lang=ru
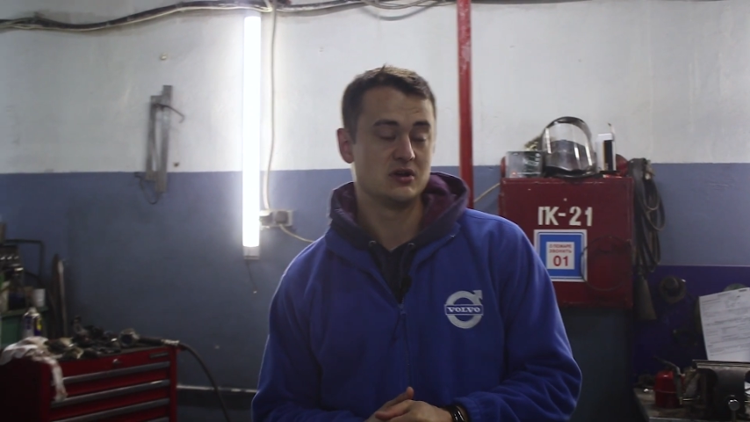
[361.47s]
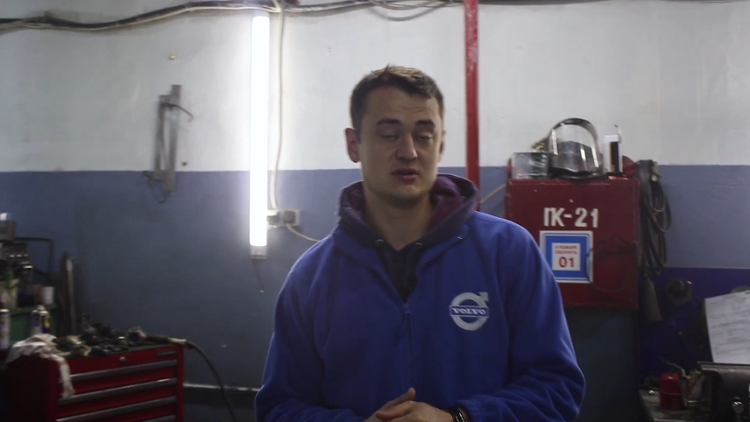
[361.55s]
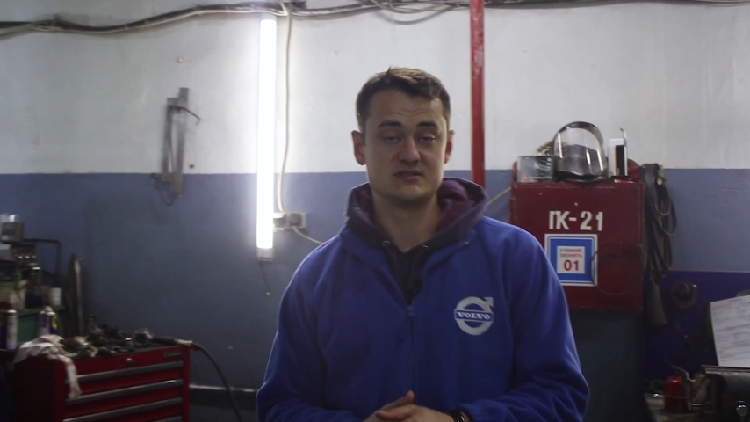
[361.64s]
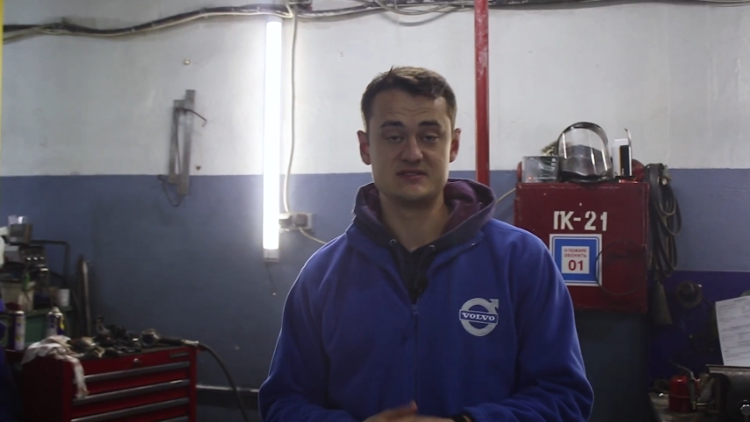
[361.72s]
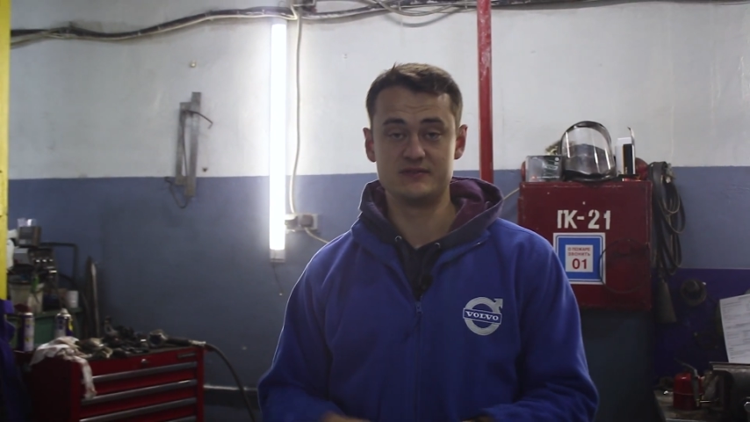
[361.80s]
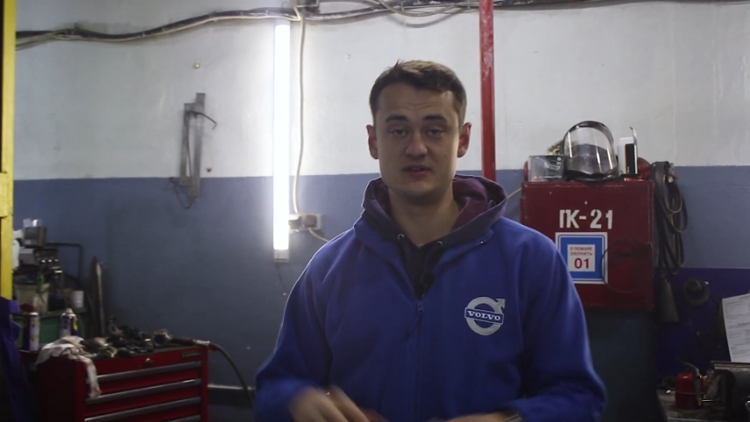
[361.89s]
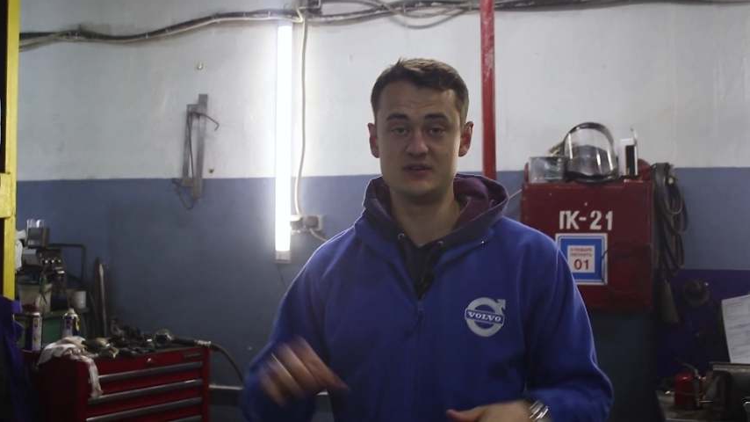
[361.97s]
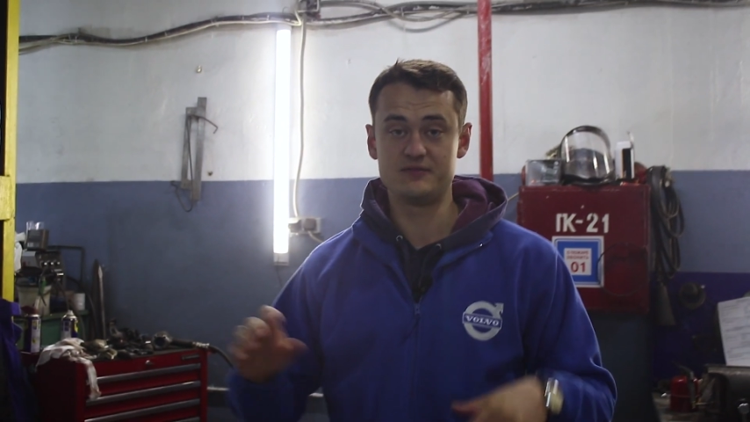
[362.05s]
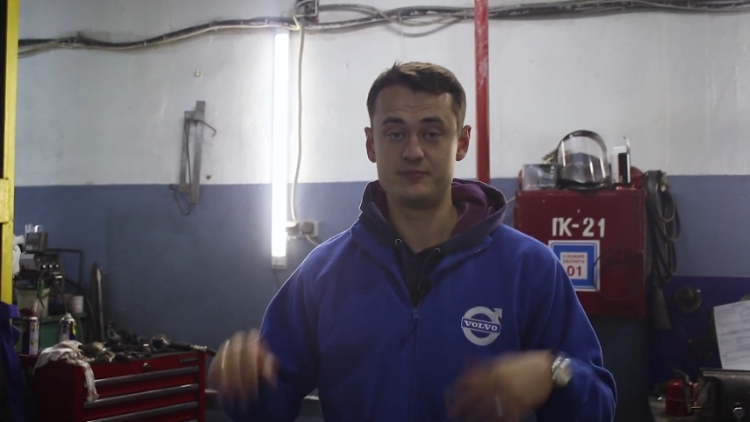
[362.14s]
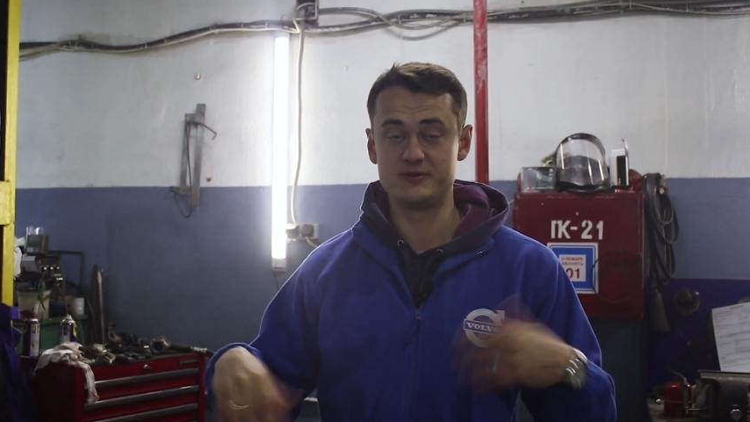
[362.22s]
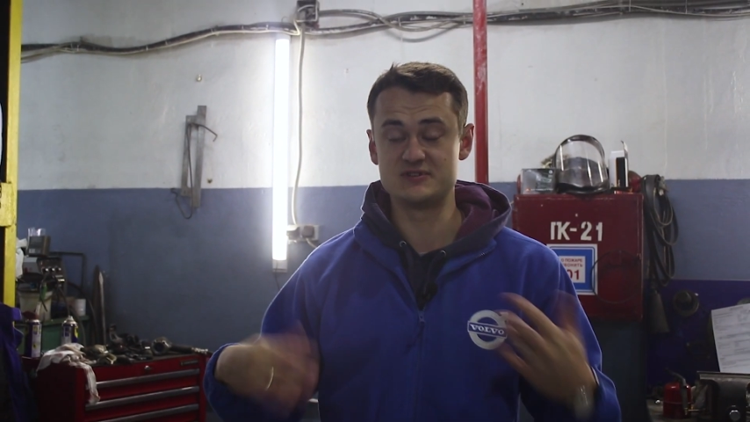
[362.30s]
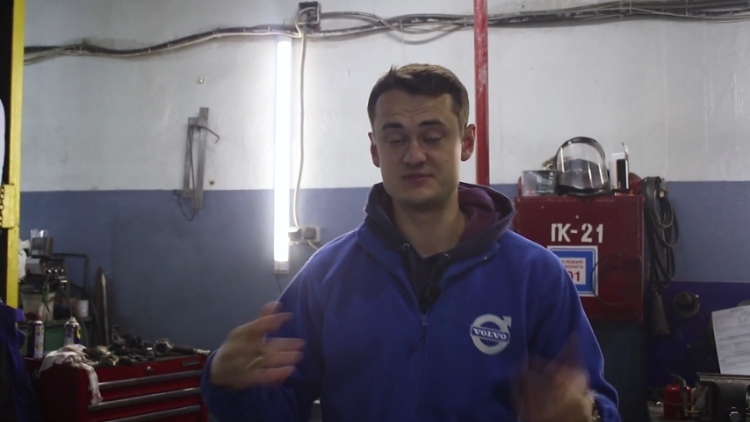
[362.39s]
завели,
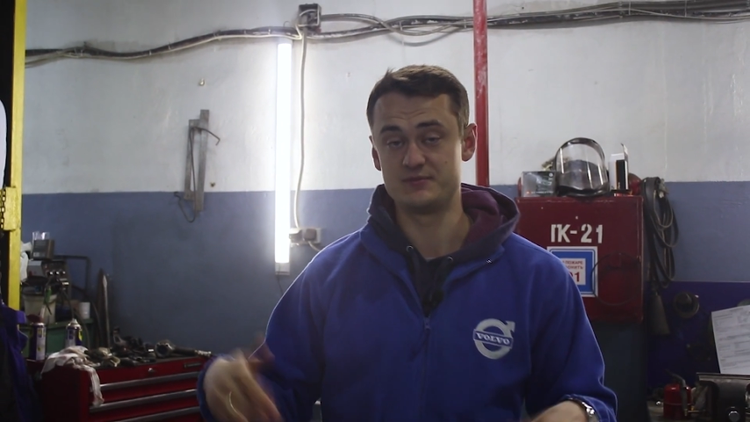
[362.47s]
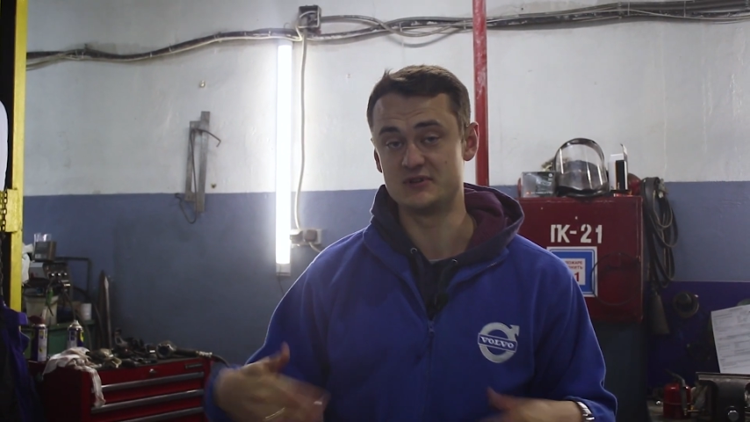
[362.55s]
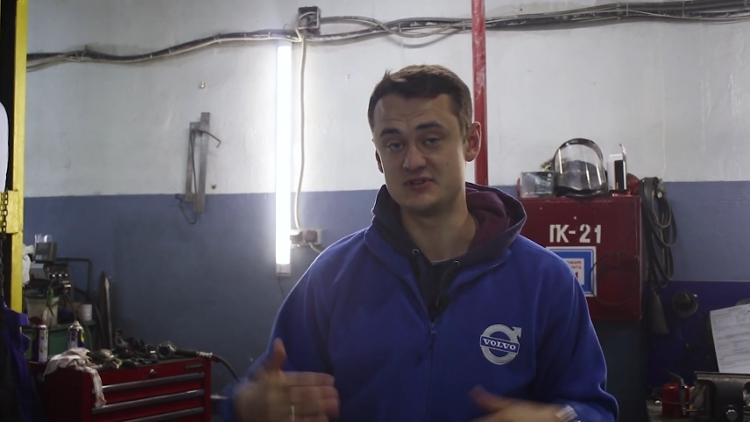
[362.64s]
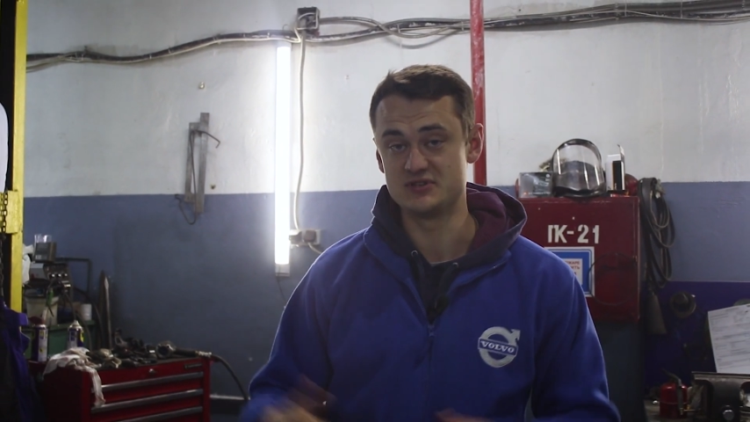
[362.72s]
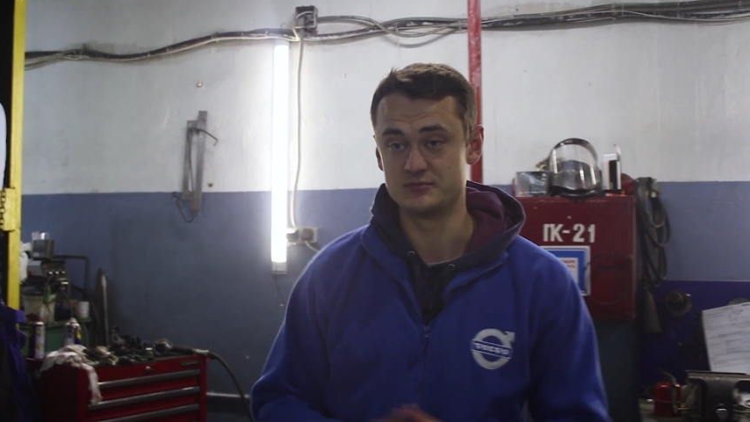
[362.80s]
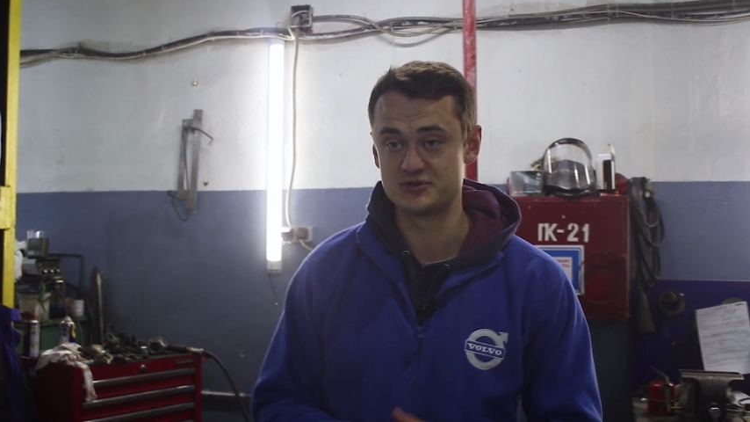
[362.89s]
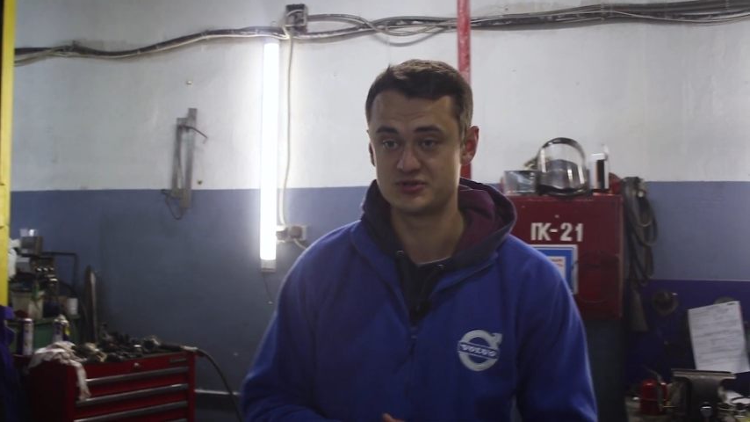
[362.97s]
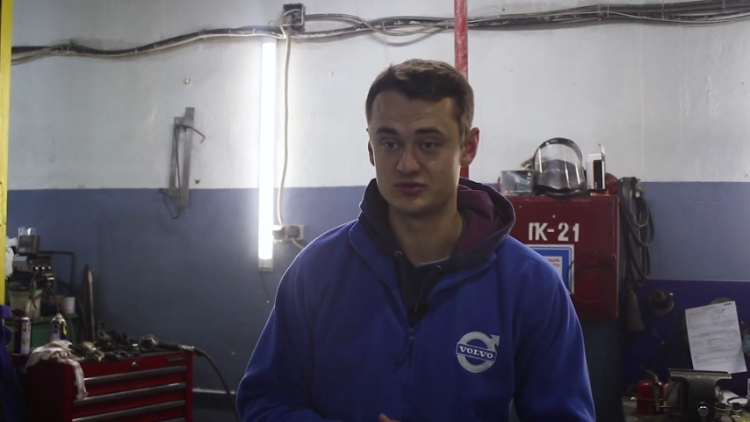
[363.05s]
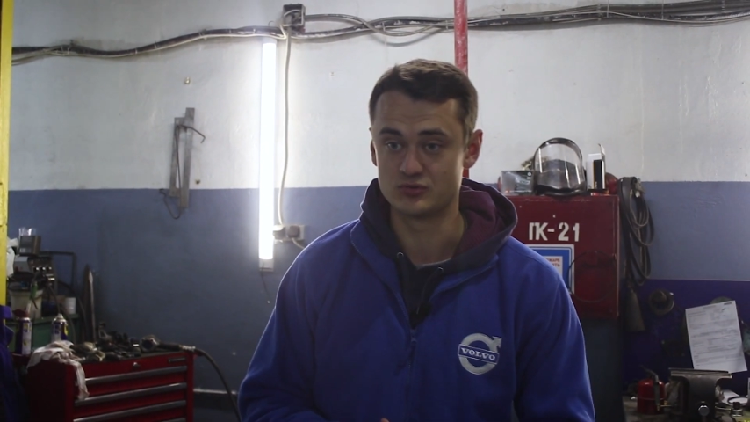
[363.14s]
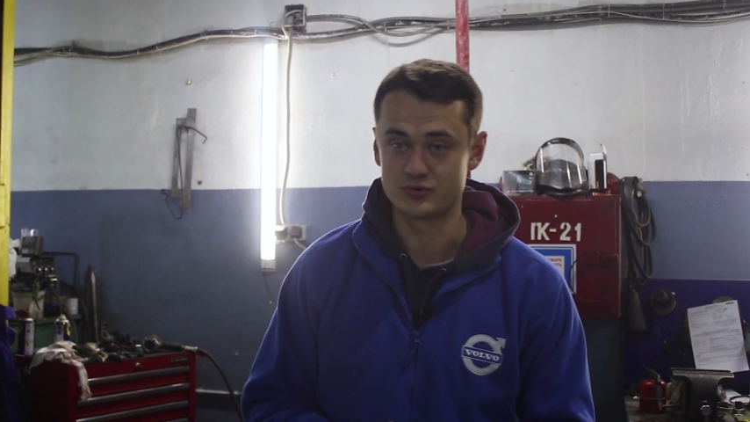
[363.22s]
в принципе, начали машину